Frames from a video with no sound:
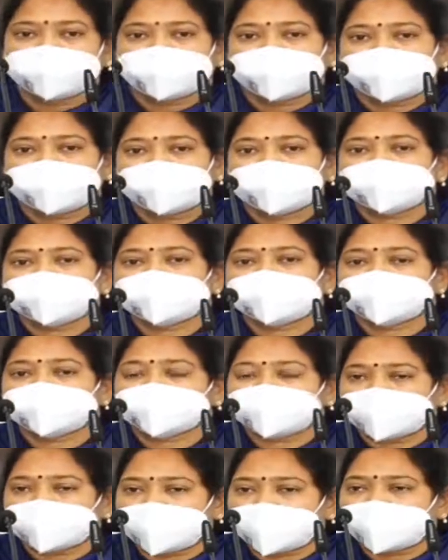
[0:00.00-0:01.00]
మరి ఈరోజు
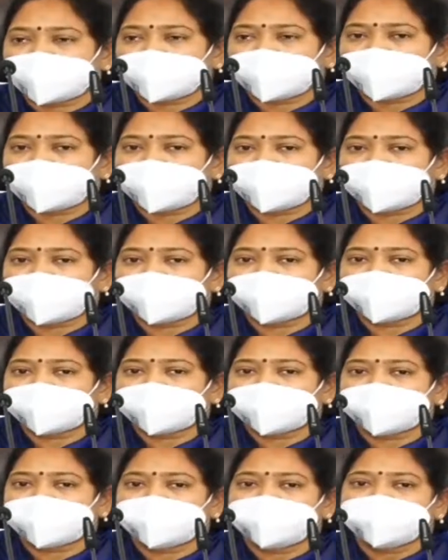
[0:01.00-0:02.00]
సున్నా వడ్డీలు
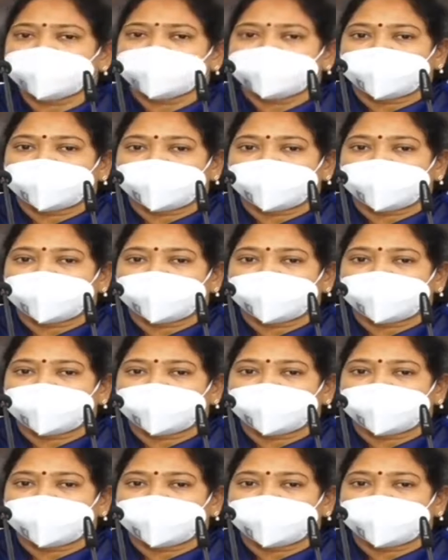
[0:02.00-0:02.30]
కానివ్వండి